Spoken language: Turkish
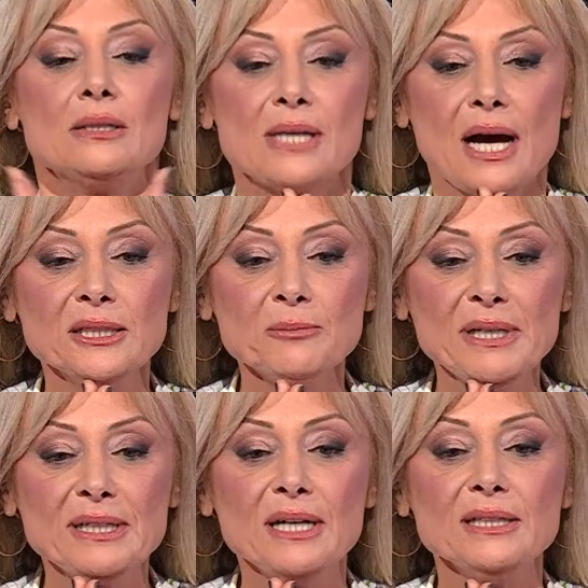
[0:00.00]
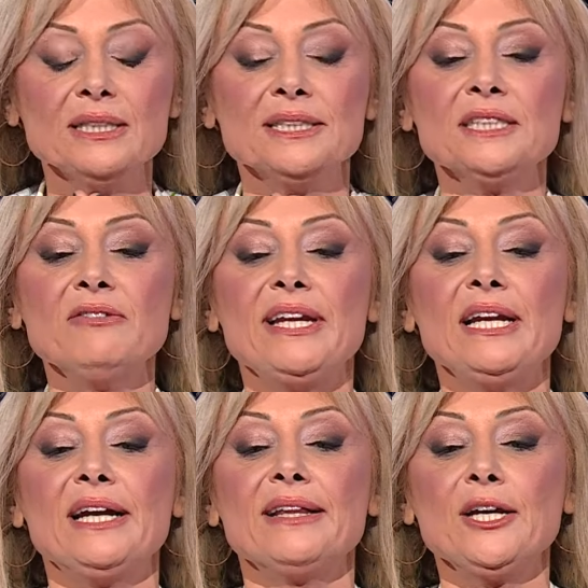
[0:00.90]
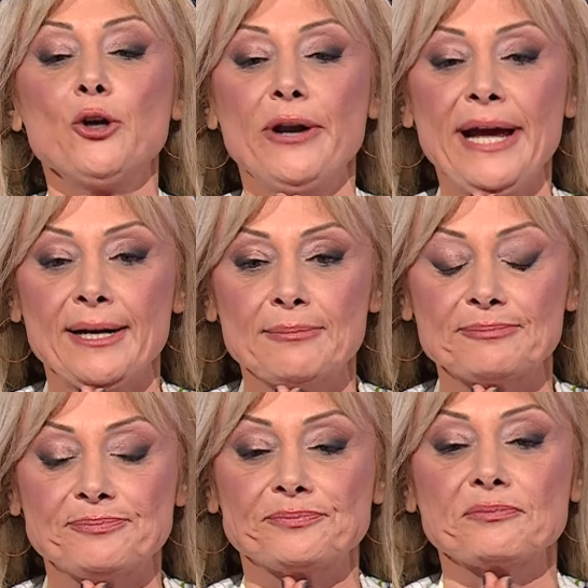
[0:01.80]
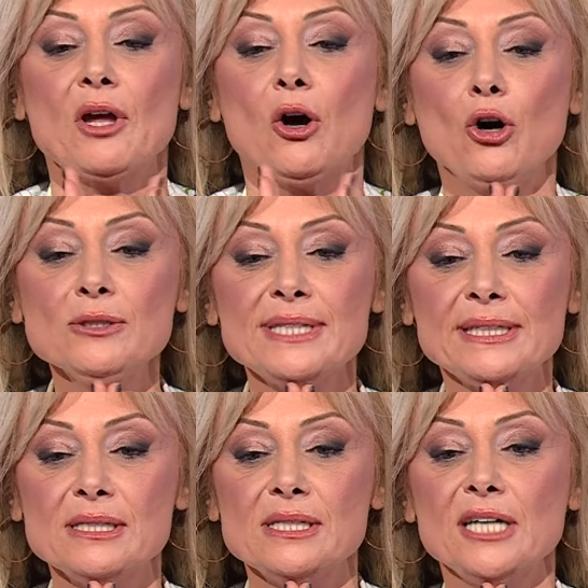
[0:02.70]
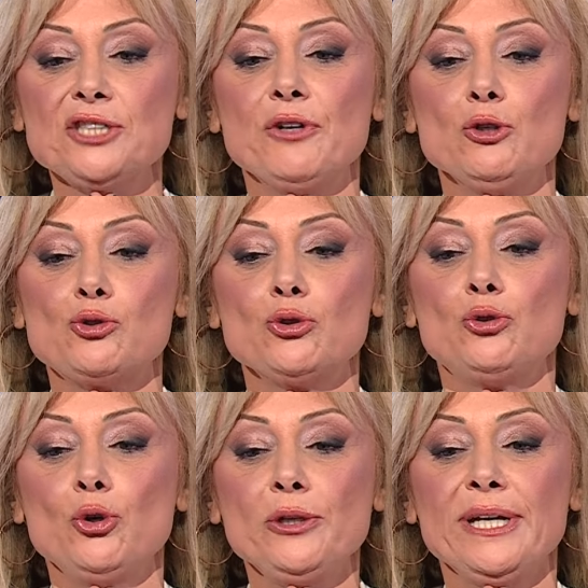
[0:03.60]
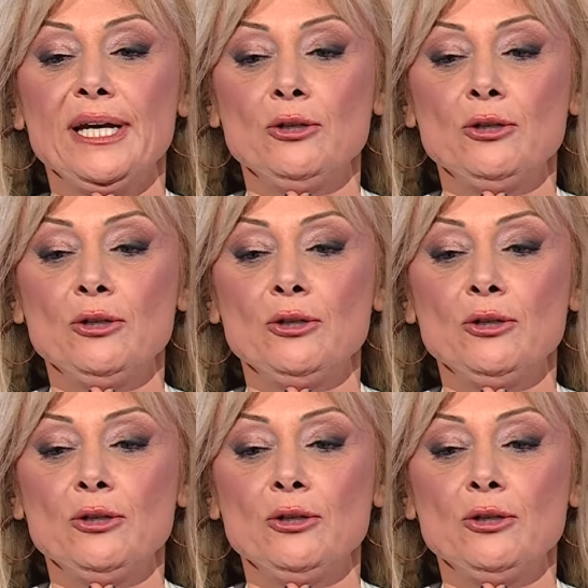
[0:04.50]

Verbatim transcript: Sağlık Bakanlığı'nın verilerine göre 18 yaş ve üstü Türkiye